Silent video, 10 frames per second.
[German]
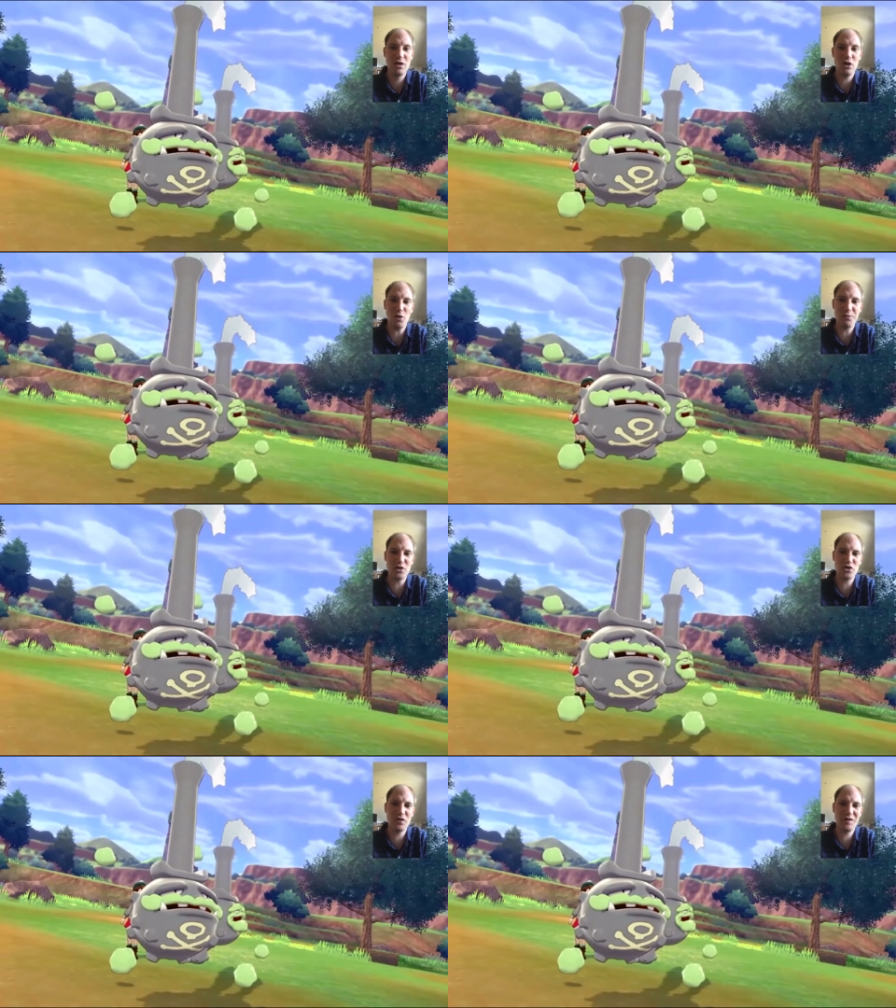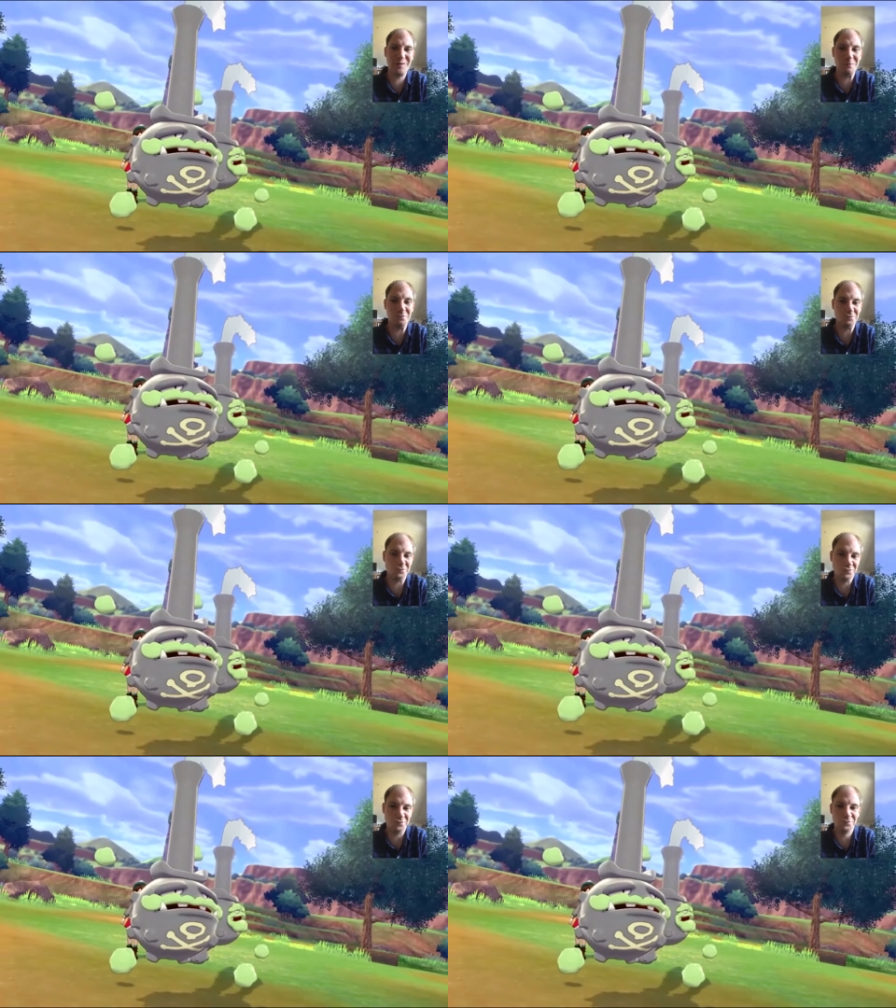Optisch gesehen,
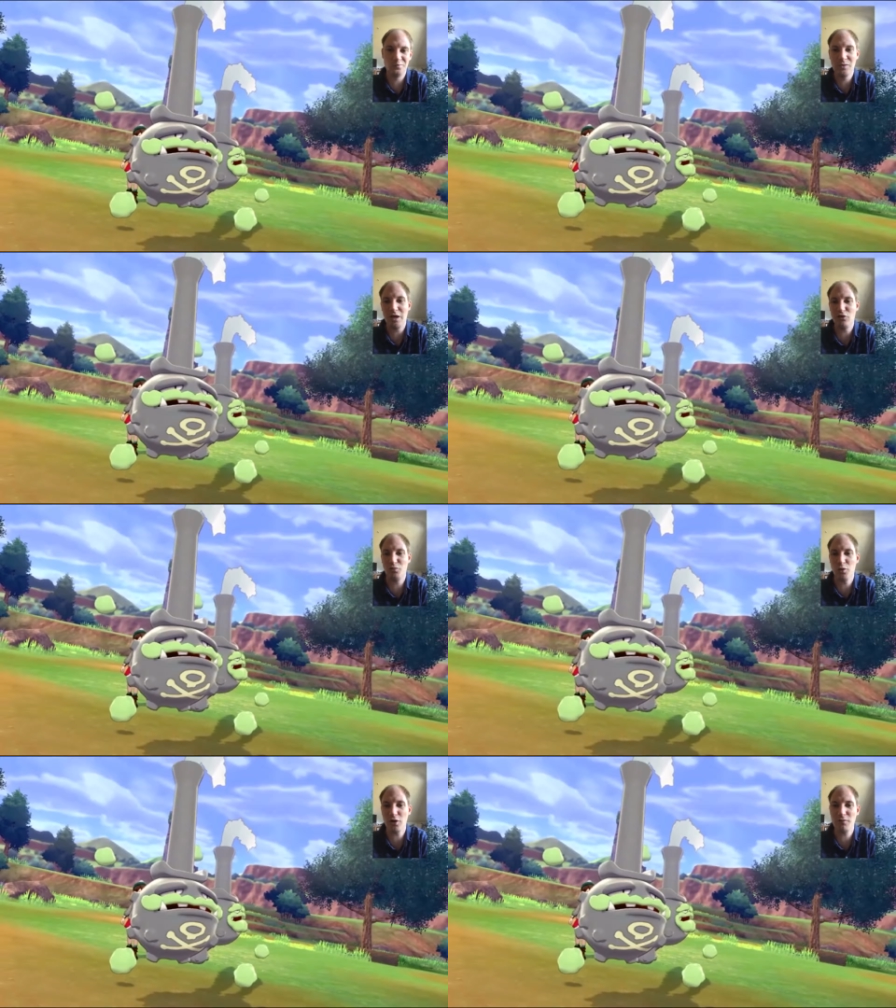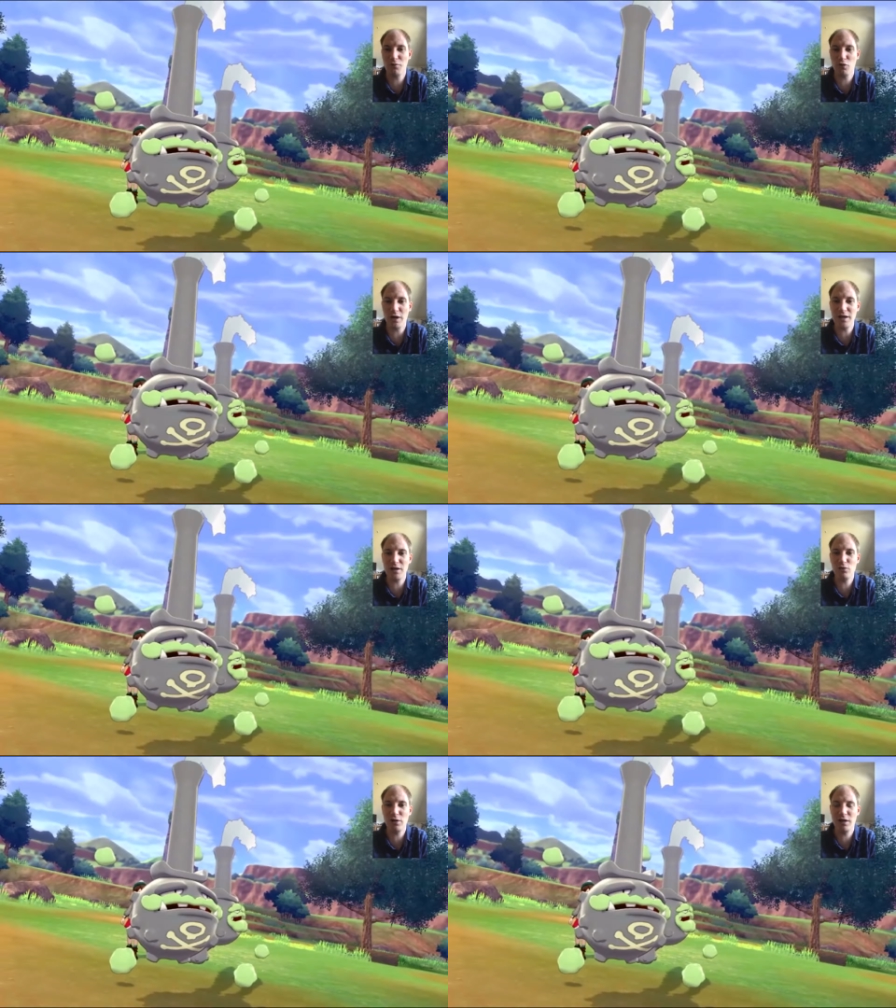hm, also Smogon wird wohl keine
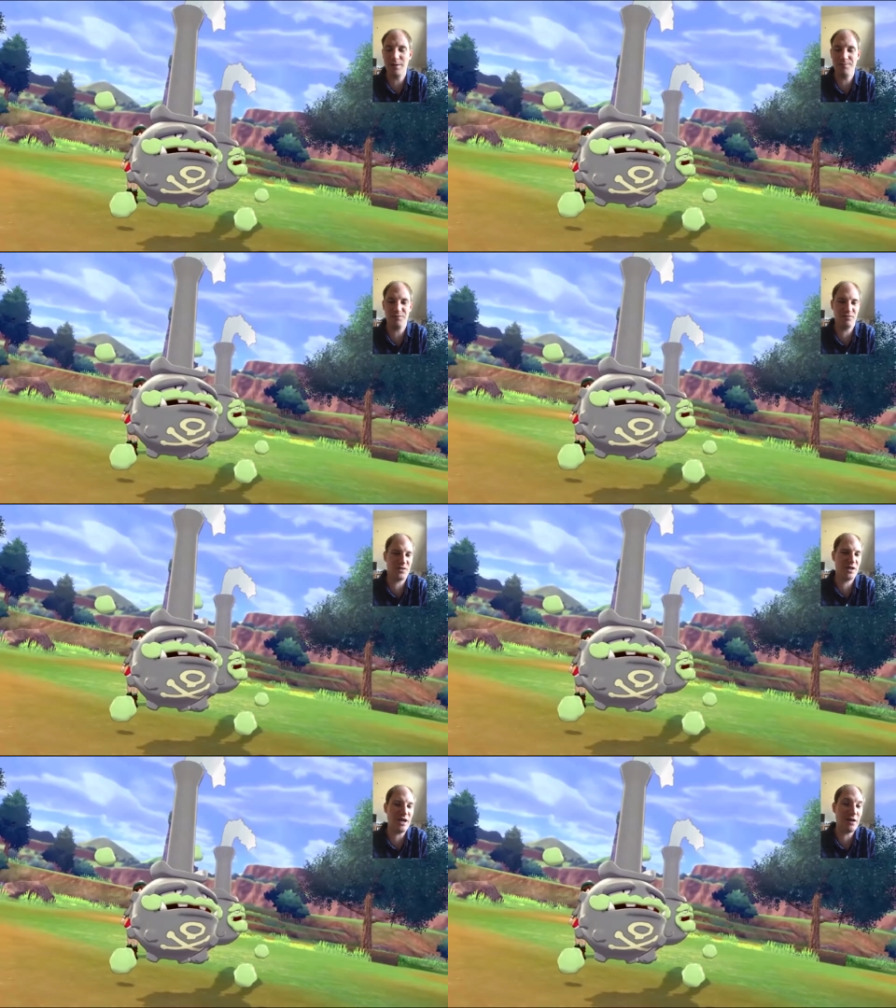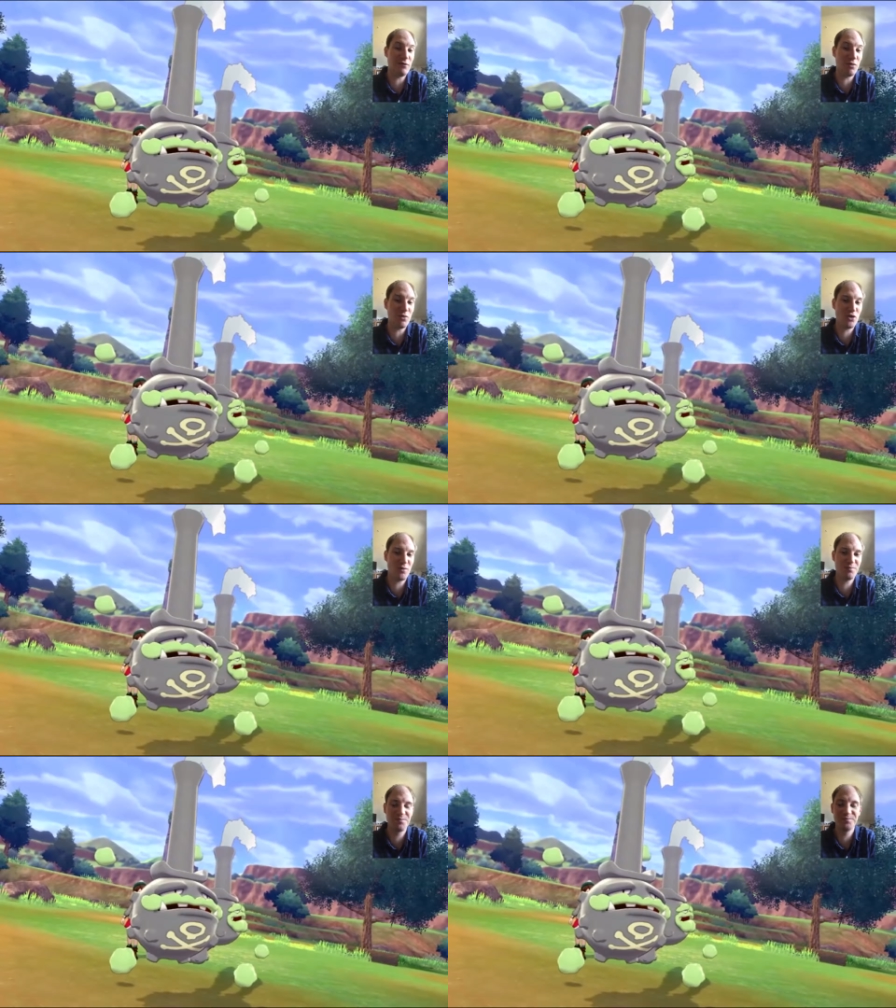Alola, äh, Gala-Form bekommen,